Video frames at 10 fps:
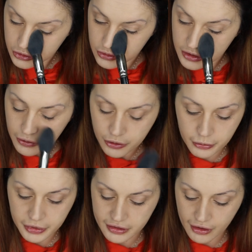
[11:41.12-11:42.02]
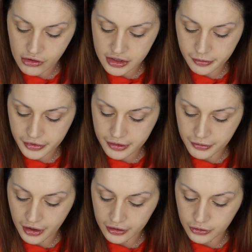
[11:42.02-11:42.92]
sto usando un pennello sempre di
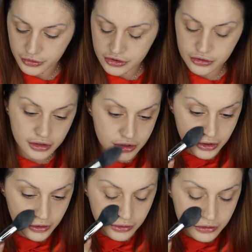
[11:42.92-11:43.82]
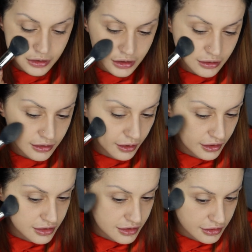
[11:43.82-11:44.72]
MAC questo è il
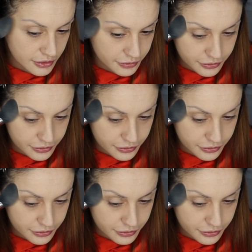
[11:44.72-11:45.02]
130S